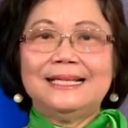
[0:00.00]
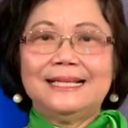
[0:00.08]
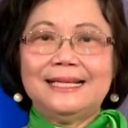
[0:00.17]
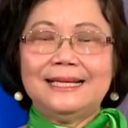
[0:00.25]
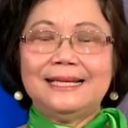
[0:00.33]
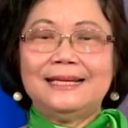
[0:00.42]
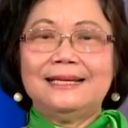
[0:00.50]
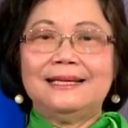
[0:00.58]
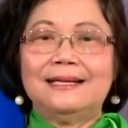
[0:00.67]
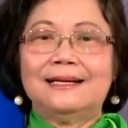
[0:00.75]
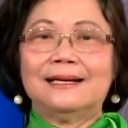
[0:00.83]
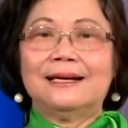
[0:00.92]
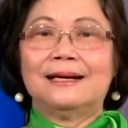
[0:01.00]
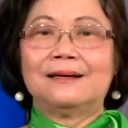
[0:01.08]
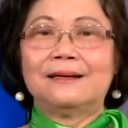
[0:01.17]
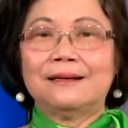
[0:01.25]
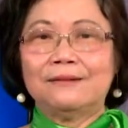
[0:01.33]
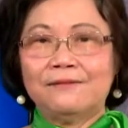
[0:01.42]
thì à,
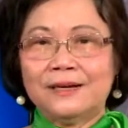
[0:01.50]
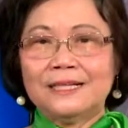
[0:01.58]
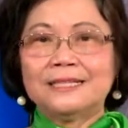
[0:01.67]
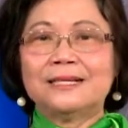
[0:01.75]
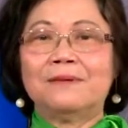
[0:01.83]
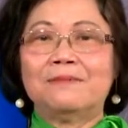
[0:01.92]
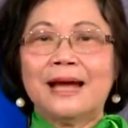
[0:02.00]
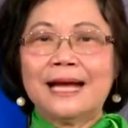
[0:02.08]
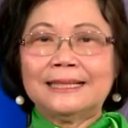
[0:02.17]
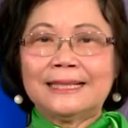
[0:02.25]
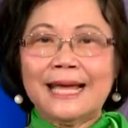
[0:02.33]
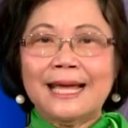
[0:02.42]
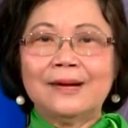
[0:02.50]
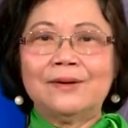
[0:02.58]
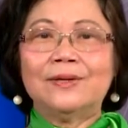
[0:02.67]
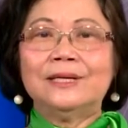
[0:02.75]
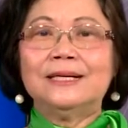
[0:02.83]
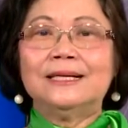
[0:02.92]
vợ chồng ăn theo
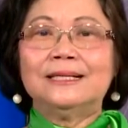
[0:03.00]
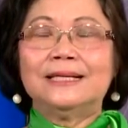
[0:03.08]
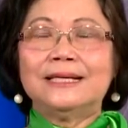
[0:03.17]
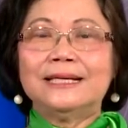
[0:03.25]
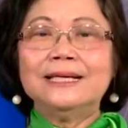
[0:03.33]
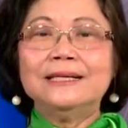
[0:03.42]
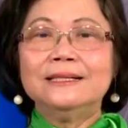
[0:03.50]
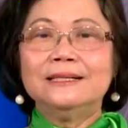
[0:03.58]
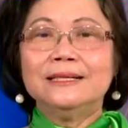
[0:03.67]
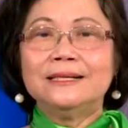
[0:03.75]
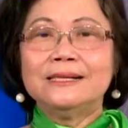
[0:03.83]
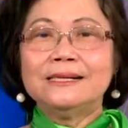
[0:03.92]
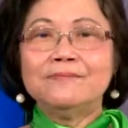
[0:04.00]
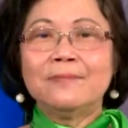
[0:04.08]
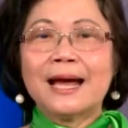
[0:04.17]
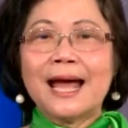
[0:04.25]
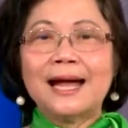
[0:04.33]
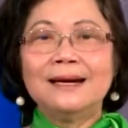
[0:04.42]
thì cái người
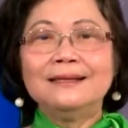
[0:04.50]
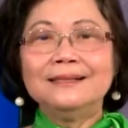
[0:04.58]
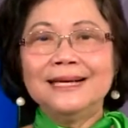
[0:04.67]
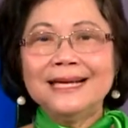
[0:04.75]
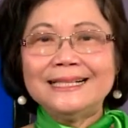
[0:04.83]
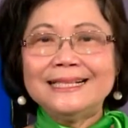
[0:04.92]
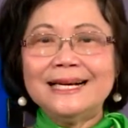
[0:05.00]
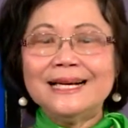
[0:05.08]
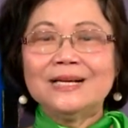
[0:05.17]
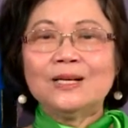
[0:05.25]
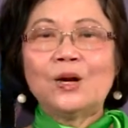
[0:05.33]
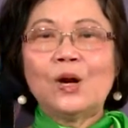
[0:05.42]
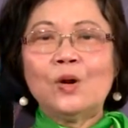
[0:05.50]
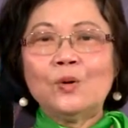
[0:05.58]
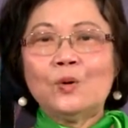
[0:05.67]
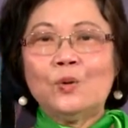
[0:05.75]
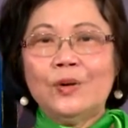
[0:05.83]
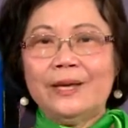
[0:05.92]
mà ăn lương ít đó có
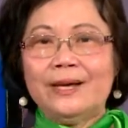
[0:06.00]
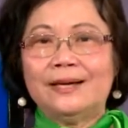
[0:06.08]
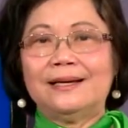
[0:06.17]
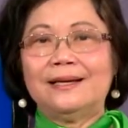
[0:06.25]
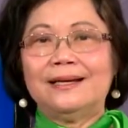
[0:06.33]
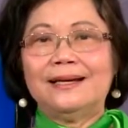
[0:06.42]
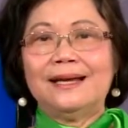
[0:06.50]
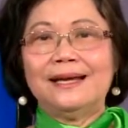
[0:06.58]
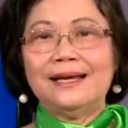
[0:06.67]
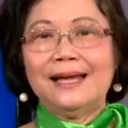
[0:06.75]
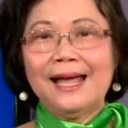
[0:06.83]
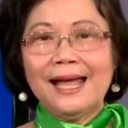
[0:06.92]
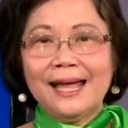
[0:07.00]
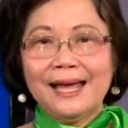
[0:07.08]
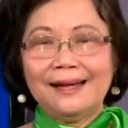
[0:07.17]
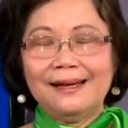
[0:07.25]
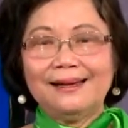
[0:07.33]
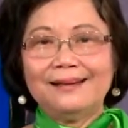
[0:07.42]
quyền
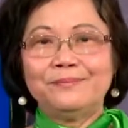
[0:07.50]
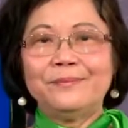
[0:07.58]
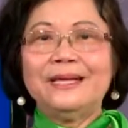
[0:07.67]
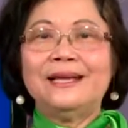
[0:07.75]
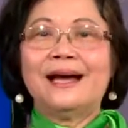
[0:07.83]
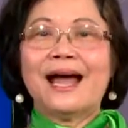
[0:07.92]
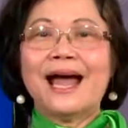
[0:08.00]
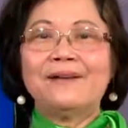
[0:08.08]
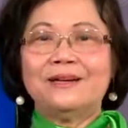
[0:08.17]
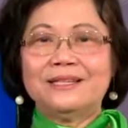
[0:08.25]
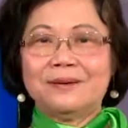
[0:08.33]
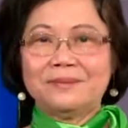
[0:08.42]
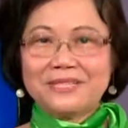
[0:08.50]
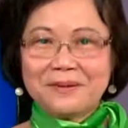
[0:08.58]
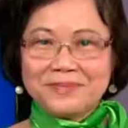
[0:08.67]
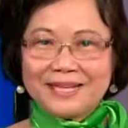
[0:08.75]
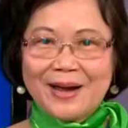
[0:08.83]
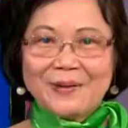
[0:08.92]
bây giờ hai vợ chồng
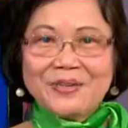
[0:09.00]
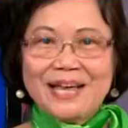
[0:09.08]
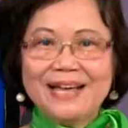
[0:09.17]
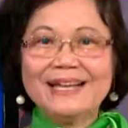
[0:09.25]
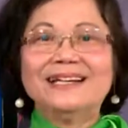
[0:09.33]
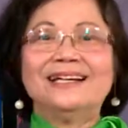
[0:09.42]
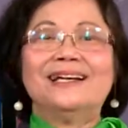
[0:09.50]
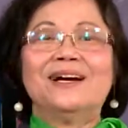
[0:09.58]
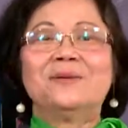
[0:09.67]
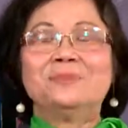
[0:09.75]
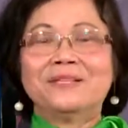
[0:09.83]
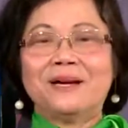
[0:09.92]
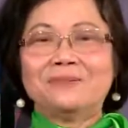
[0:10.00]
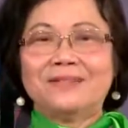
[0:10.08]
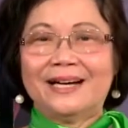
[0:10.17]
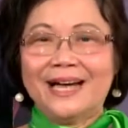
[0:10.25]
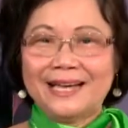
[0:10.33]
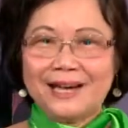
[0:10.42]
xăm xáo nhá ông chồng
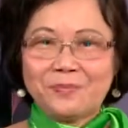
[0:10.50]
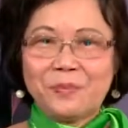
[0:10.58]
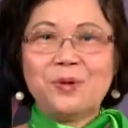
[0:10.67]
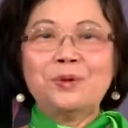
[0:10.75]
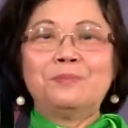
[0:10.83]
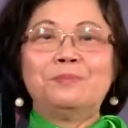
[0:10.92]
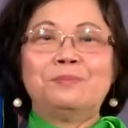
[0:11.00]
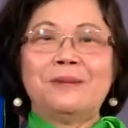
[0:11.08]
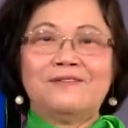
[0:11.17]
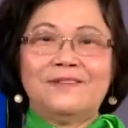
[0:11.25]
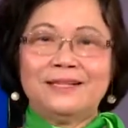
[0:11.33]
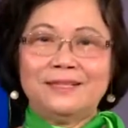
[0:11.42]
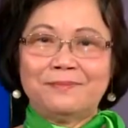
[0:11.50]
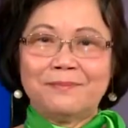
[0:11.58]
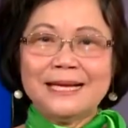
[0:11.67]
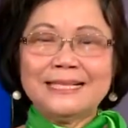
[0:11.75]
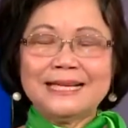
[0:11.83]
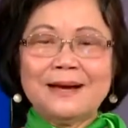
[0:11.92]
được 2001 bà vợ được
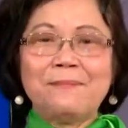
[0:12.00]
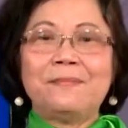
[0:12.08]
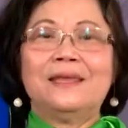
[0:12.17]
700